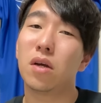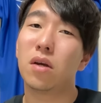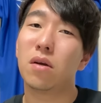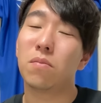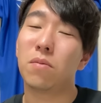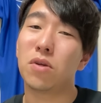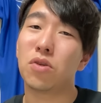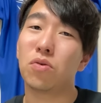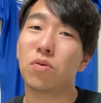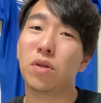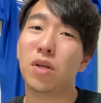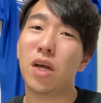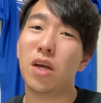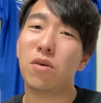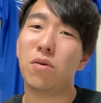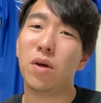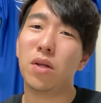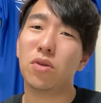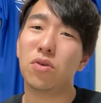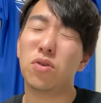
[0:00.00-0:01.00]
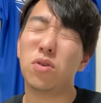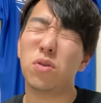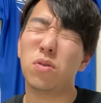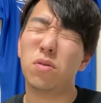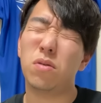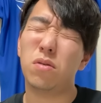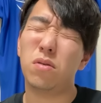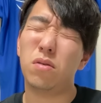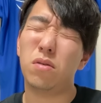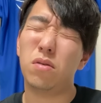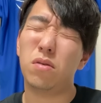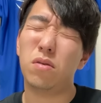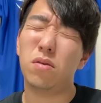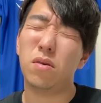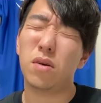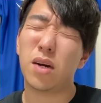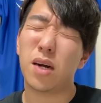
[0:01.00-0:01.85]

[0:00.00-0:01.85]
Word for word: まあ、その台湾のその、